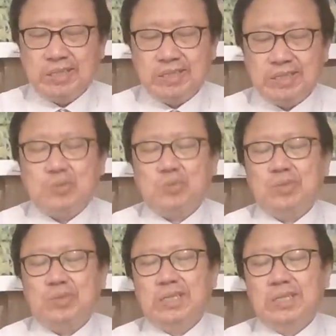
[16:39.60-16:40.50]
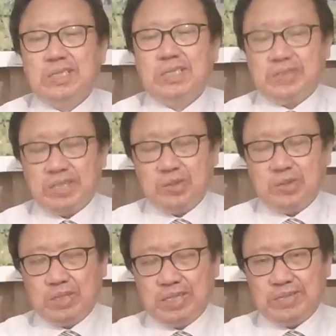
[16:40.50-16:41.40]
战术，结果这六
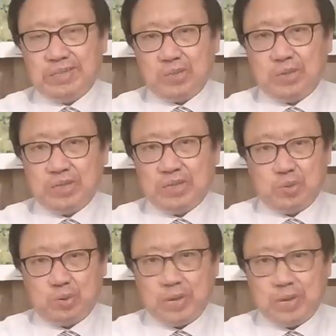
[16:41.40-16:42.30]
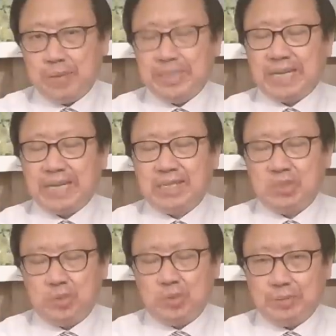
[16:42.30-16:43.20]
个营级战斗群几乎全部被打散，
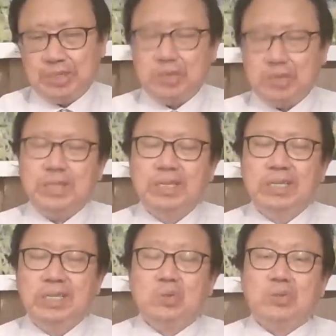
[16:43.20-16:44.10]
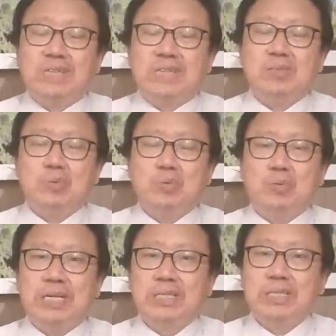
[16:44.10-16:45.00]
全部击溃。说三十五
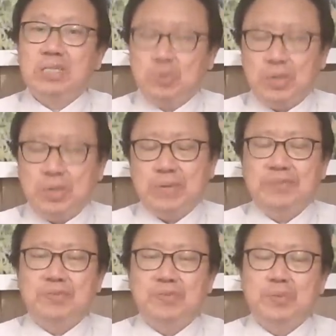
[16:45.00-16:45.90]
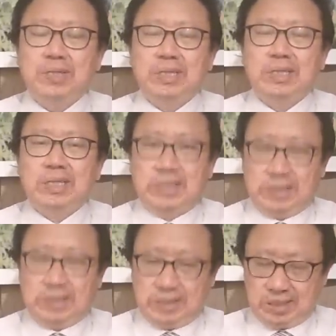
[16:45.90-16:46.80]
军呢，几乎全军覆没，
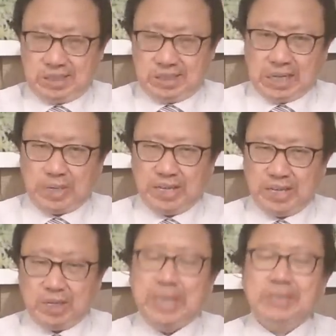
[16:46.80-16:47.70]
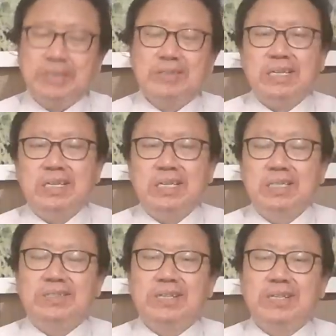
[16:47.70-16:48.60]
假装还有个编制在那里，
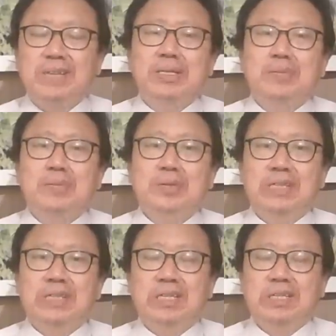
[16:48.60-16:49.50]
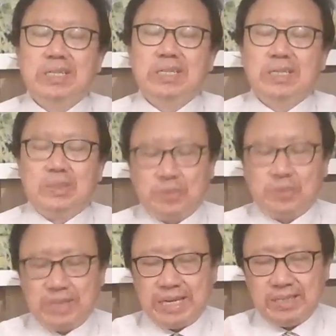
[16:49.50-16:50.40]
其实根本就没有人了。那么从
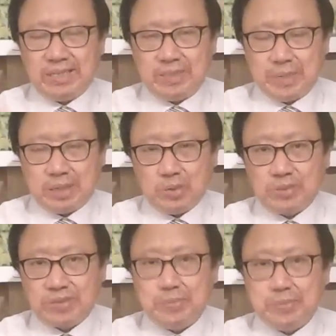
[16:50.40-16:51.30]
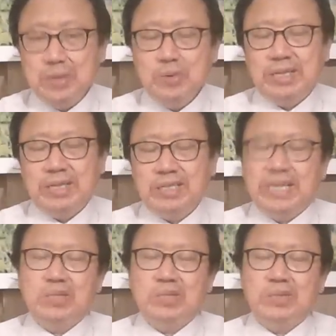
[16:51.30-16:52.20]
这点可以证明呢，俄罗斯的兵源也
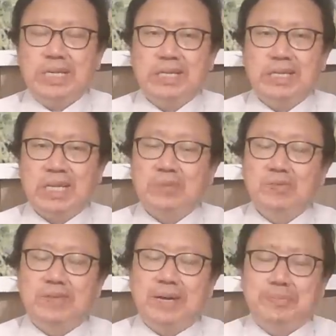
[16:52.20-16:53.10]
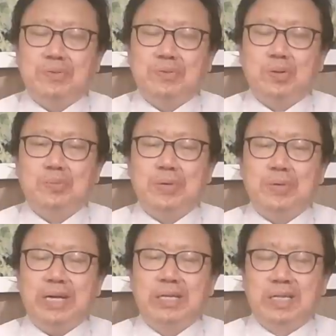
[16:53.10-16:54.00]
很有限，他无法补充兵
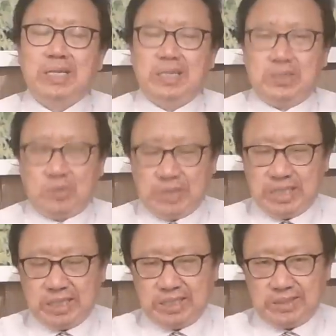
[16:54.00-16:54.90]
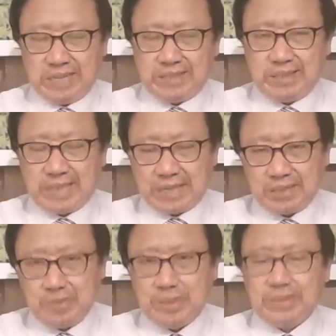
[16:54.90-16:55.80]
源。说一个战争打到
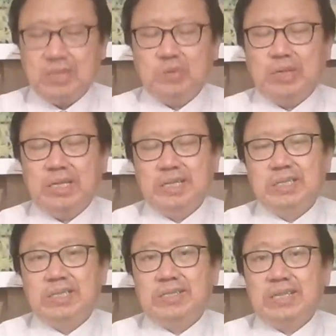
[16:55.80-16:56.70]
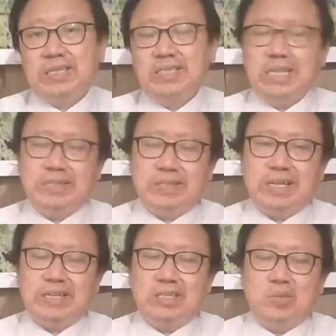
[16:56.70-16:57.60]
这么个程度，啊，你成建制的
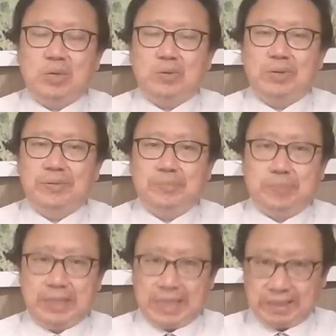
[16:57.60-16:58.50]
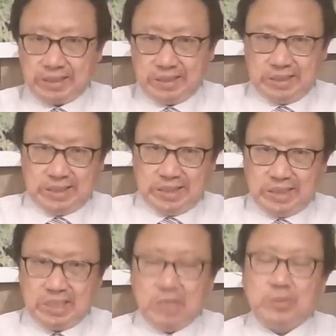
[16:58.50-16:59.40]
一个集团军被打的
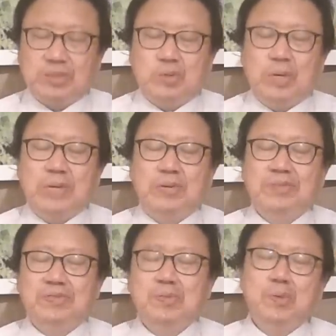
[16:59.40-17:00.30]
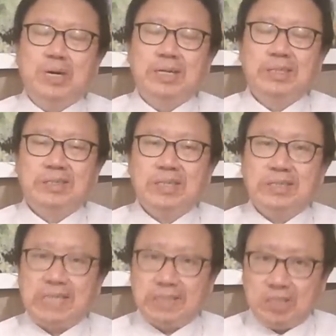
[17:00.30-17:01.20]
几乎是全军覆没，这个
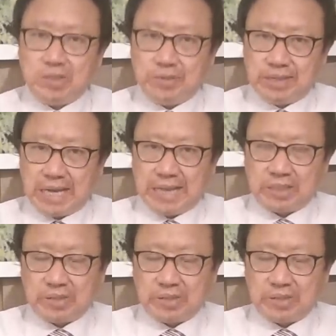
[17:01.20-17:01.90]
战争你按道